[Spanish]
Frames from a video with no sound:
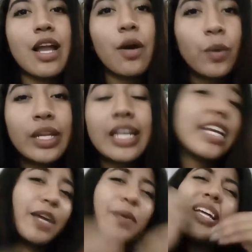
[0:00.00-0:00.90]
la uni,
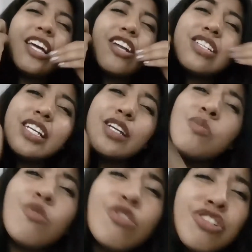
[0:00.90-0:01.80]
recuerden que yo los
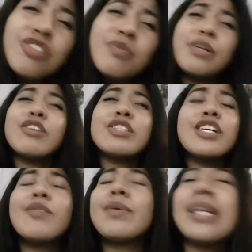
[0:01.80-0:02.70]
quiero mucho, pero no
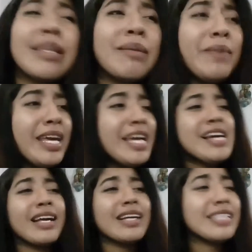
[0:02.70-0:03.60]
se olviden de mí,
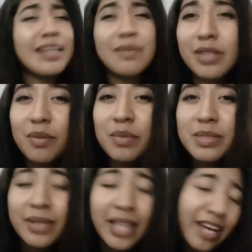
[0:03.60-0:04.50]
que sigan viendo
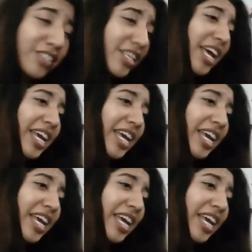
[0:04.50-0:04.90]
mis videos,